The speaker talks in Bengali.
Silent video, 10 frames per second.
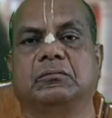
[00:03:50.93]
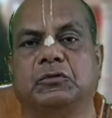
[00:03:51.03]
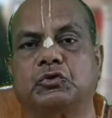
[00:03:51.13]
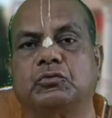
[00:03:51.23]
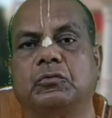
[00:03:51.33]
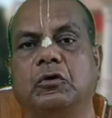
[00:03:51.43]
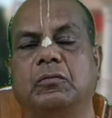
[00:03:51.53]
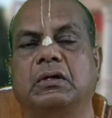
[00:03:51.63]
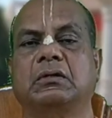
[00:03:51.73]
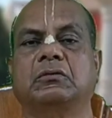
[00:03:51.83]
বিষ্ণু
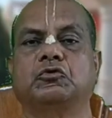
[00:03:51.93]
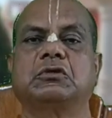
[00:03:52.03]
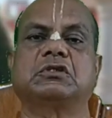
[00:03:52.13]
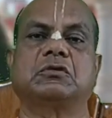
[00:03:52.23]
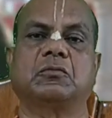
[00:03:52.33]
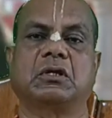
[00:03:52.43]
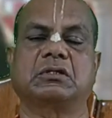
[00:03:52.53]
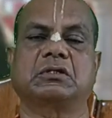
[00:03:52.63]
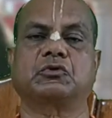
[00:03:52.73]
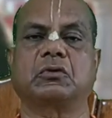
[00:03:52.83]
ভগবান যুধিষ্ঠির
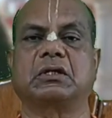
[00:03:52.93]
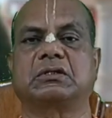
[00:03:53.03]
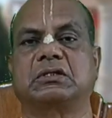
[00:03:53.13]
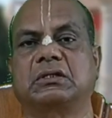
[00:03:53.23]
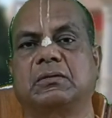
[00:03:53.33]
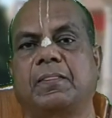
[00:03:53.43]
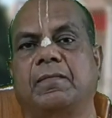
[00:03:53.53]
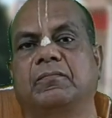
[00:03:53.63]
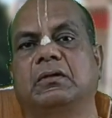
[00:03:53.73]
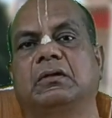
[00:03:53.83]
মহারাজকে শোনাচ্ছেন
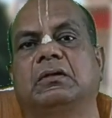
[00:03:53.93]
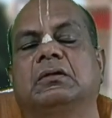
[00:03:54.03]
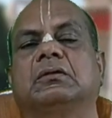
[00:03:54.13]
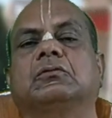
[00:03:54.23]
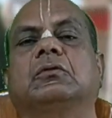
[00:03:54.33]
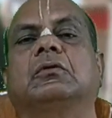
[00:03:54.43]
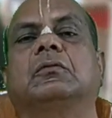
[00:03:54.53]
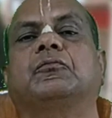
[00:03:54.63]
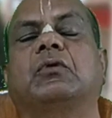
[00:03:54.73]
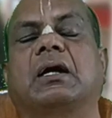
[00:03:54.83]
তো
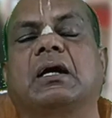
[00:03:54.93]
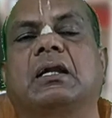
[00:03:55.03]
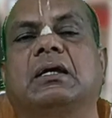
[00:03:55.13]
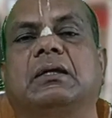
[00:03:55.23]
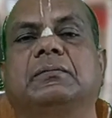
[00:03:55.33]
পুরাকালে